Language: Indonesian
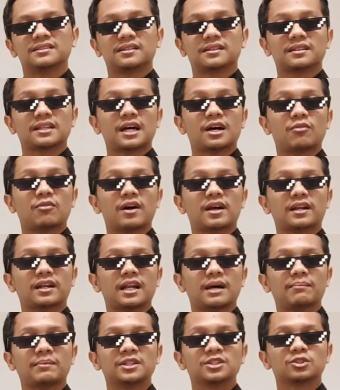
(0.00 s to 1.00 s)
serta
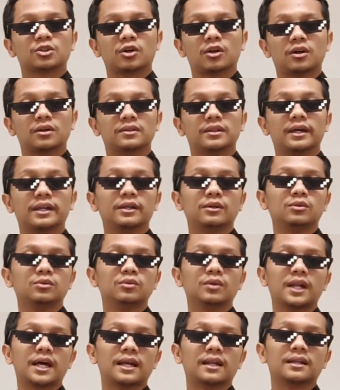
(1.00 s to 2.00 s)
warna mencolok dari
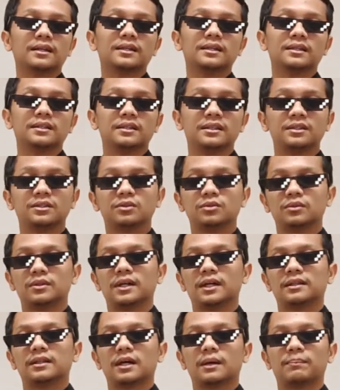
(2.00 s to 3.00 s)
ular ini
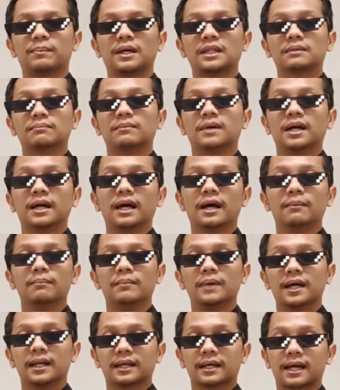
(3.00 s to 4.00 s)
juga dapat
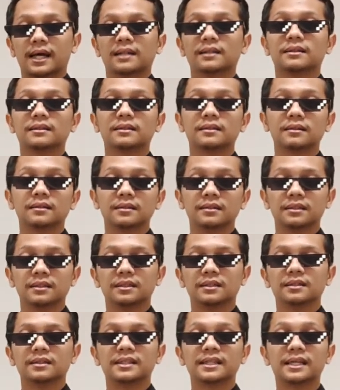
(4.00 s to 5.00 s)
menggambarkan
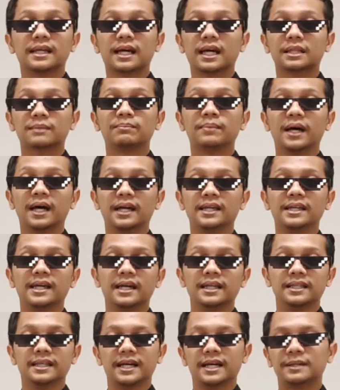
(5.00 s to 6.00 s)
eh, tingkat
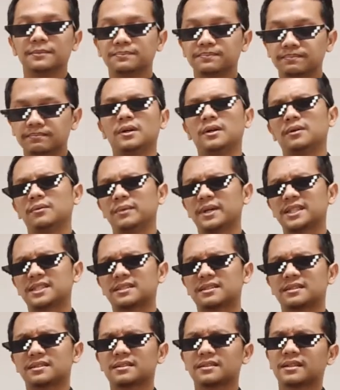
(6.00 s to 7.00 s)
bahayanya.
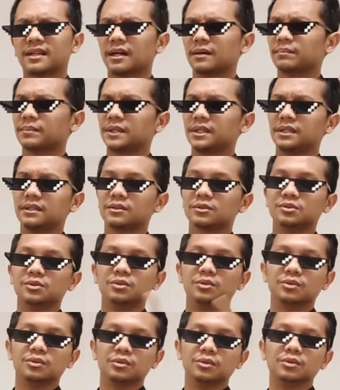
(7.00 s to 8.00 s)
Bets, tapi
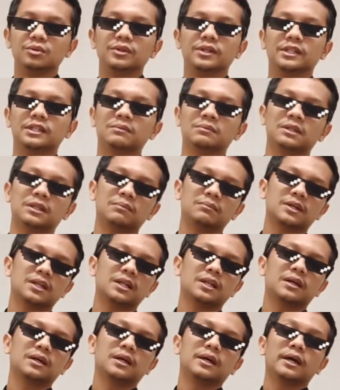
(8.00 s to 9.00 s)
tunggu dulu ya
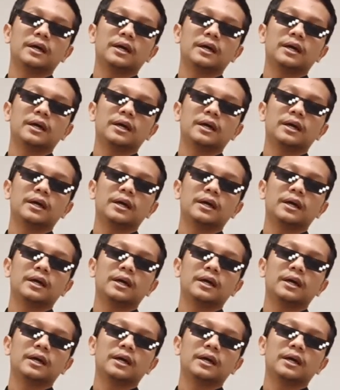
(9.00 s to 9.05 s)
teman-teman.